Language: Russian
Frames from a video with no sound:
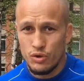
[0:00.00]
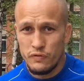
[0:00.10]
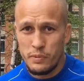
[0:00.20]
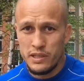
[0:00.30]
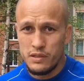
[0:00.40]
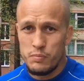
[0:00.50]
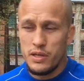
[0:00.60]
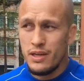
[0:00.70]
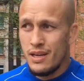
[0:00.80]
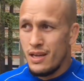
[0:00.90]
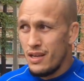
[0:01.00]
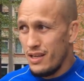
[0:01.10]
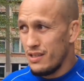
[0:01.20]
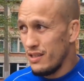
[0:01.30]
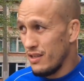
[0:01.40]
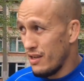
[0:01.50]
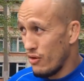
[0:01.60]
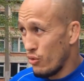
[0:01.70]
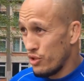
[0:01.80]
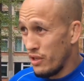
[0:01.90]
тоже, в принципе, это
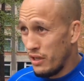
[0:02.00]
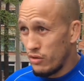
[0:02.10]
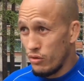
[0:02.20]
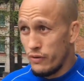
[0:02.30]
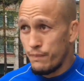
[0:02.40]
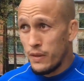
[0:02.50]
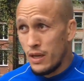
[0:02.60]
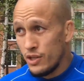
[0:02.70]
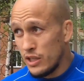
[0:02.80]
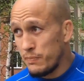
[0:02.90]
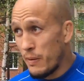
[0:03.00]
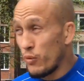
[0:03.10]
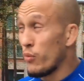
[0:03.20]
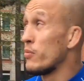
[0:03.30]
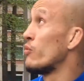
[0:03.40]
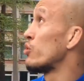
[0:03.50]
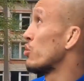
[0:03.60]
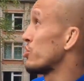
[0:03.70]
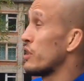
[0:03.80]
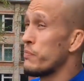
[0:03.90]
очень легко. Сейчас попробуем. Вот
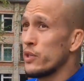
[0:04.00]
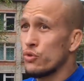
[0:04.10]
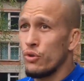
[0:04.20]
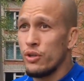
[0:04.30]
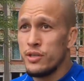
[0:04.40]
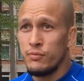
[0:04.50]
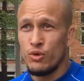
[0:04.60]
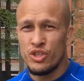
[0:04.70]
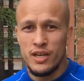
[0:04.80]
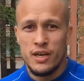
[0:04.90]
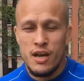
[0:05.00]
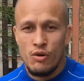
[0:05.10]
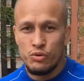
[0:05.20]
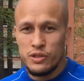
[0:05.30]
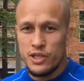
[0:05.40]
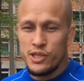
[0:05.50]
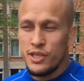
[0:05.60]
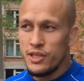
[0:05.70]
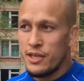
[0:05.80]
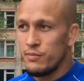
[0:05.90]
дождик пошел. Немножко
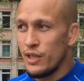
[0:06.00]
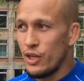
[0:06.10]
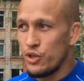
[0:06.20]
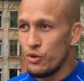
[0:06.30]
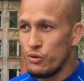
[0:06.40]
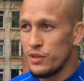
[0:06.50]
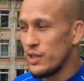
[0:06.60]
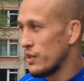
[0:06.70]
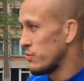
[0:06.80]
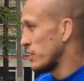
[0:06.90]
усложнило нам задачу, но сделаем